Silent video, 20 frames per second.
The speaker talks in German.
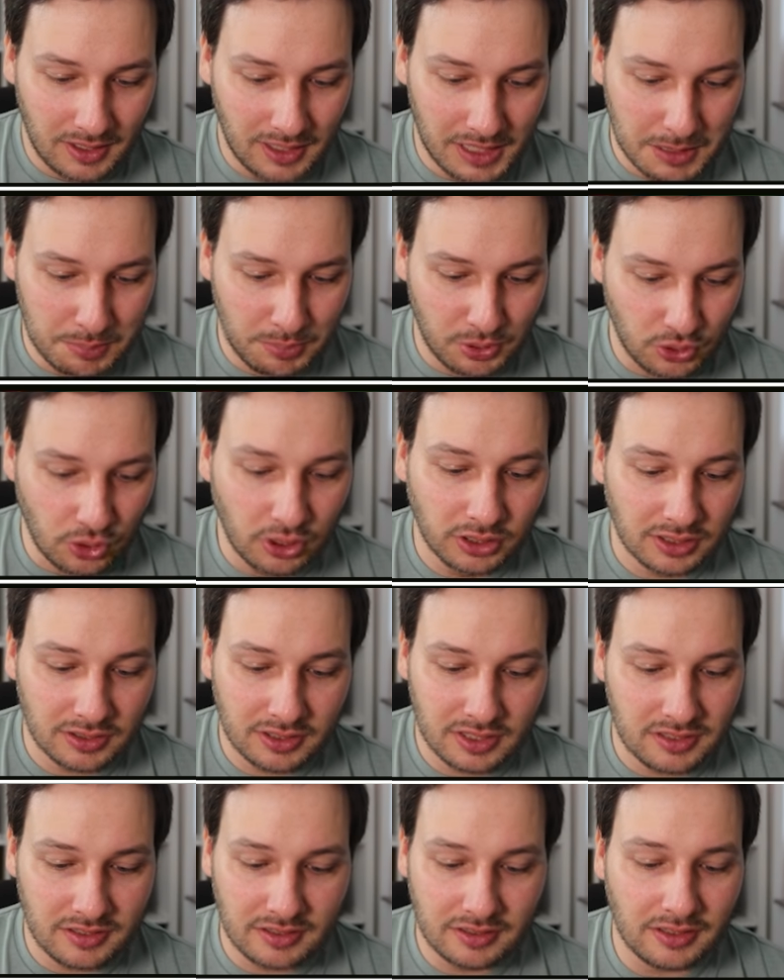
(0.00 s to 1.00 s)
Ähm,
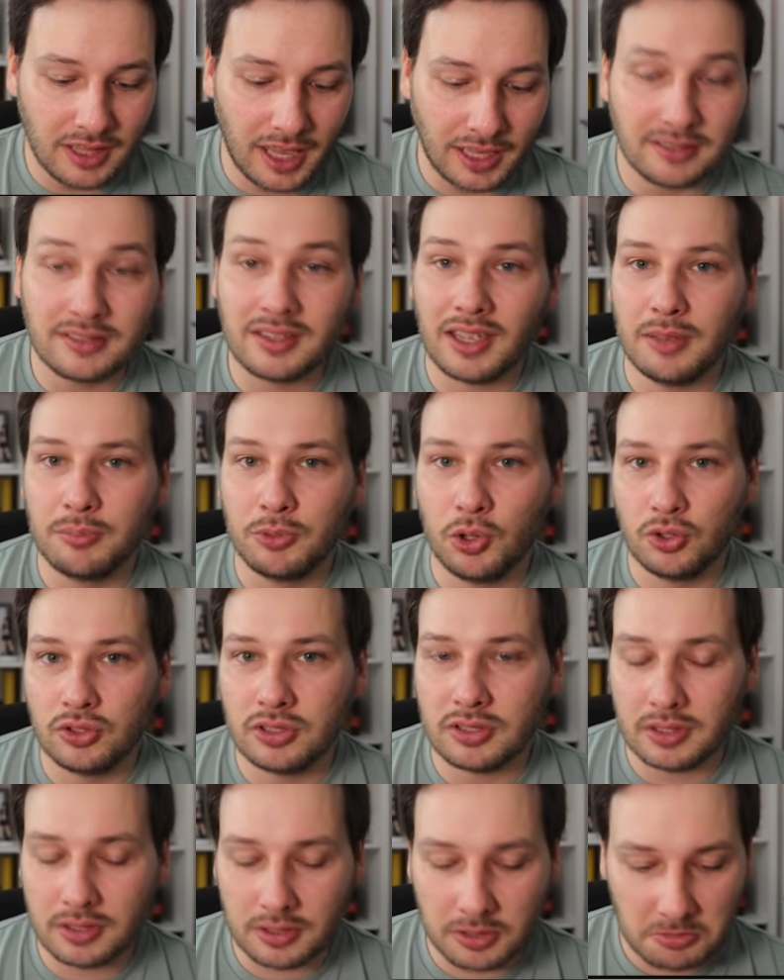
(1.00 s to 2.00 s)
bedeutet, die sind extrem
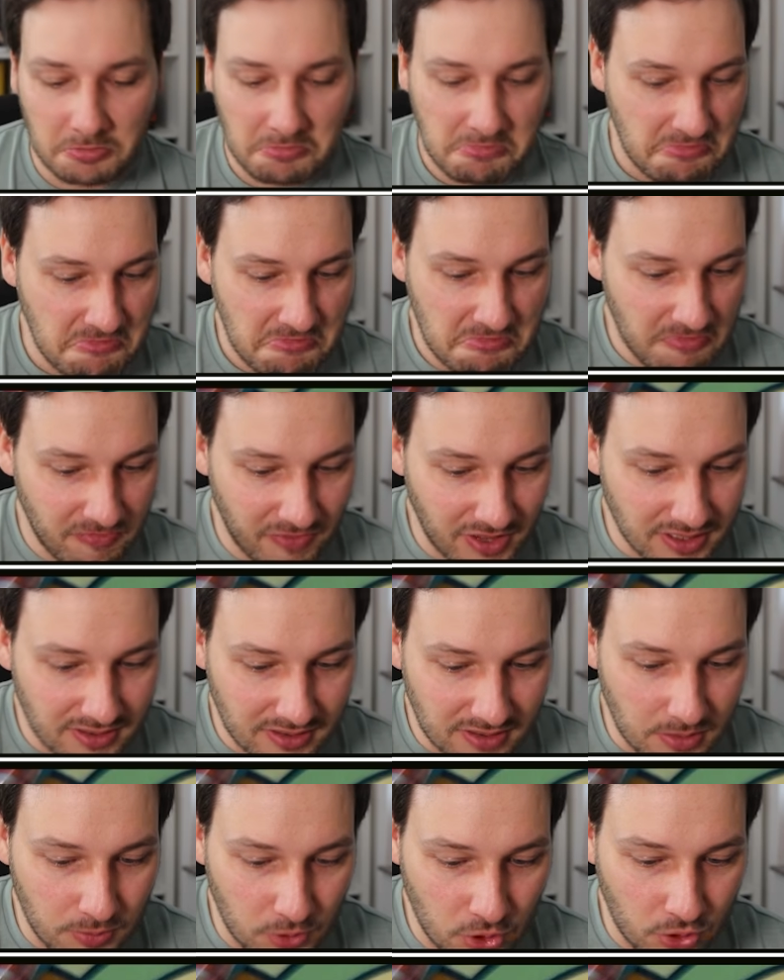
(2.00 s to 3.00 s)
günstig,
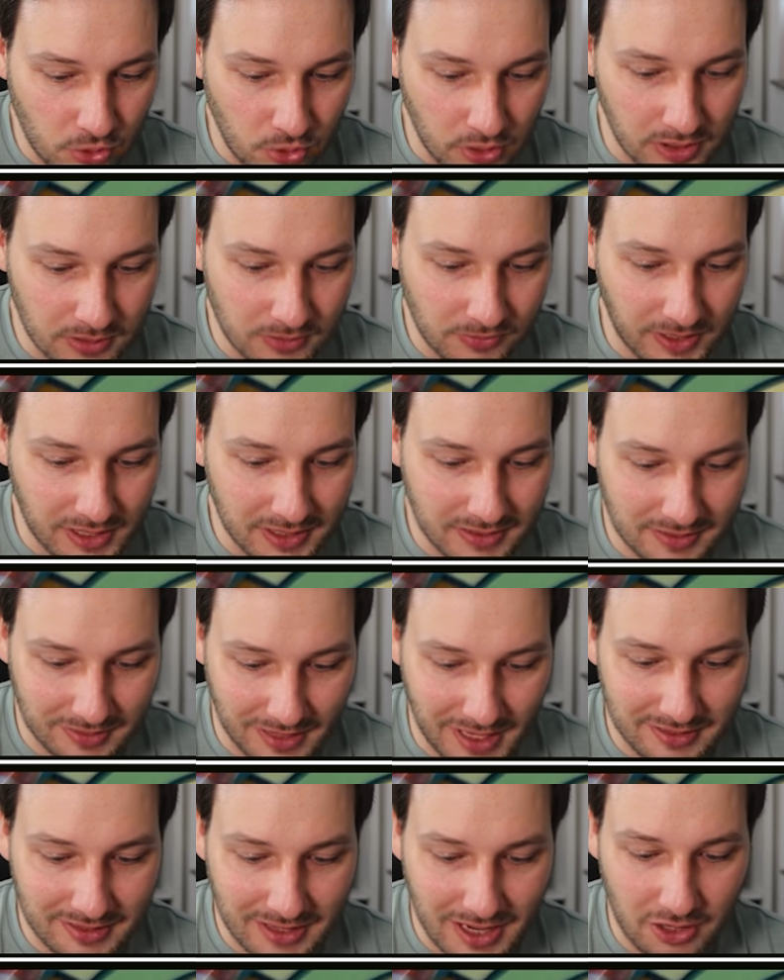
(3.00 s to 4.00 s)
was ziemlich cool ist, weil das
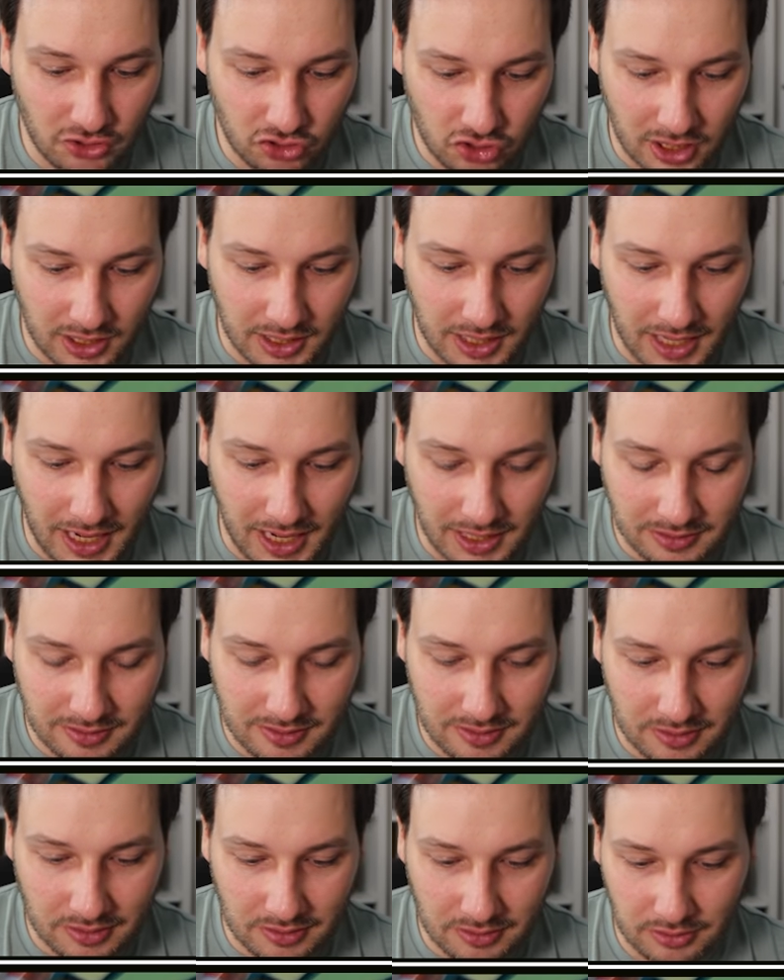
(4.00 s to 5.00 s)
sehr, sehr schicke Karten
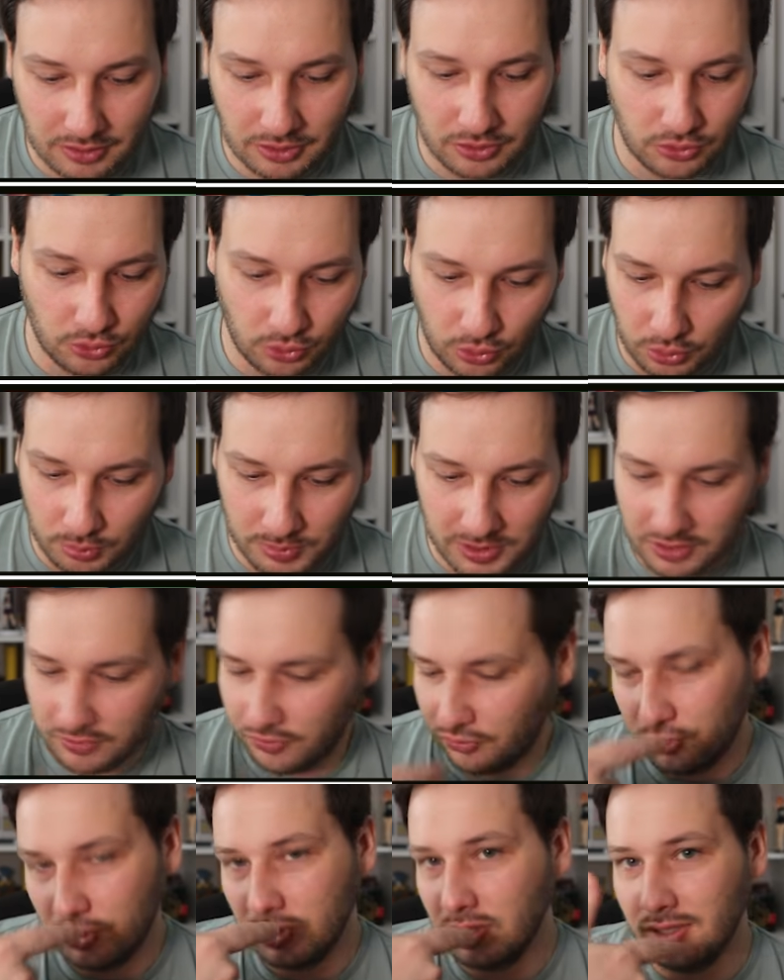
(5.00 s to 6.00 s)
sind, die somit
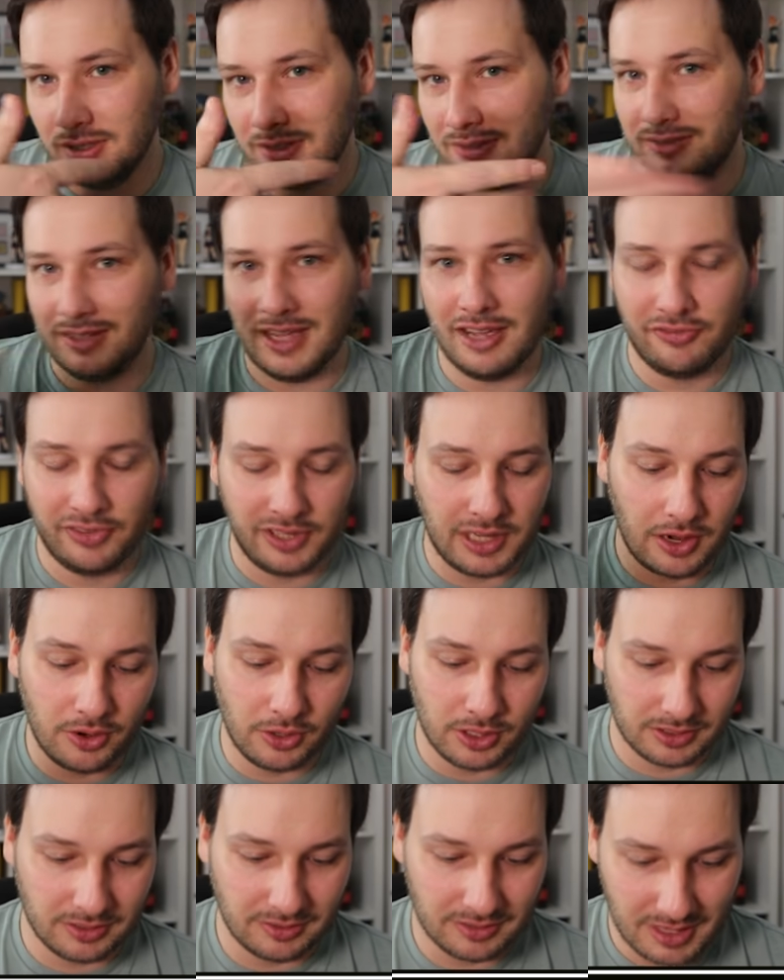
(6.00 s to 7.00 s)
für sehr viele
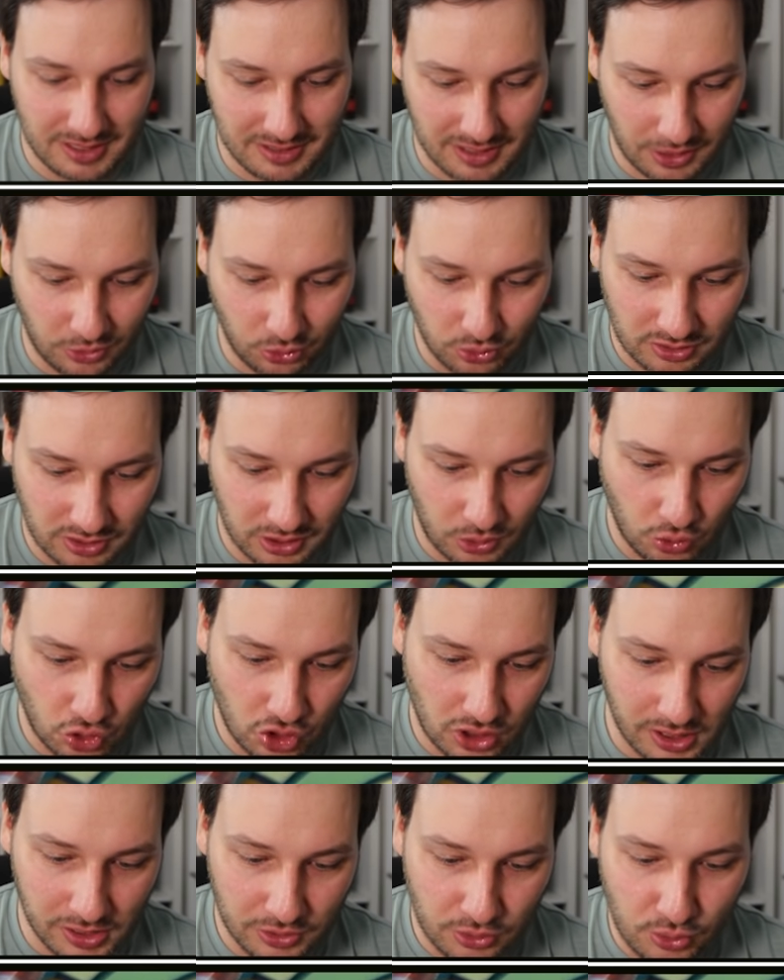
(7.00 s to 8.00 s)
Leute sehr, sehr günstig und
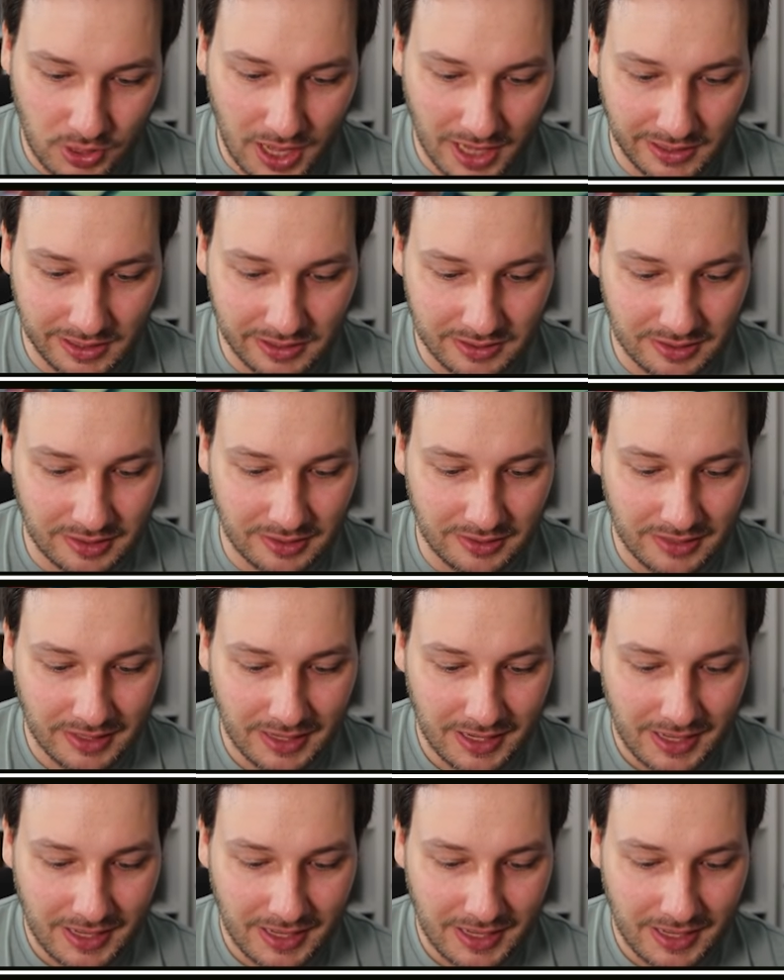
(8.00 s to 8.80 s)
schnell zugänglich sind.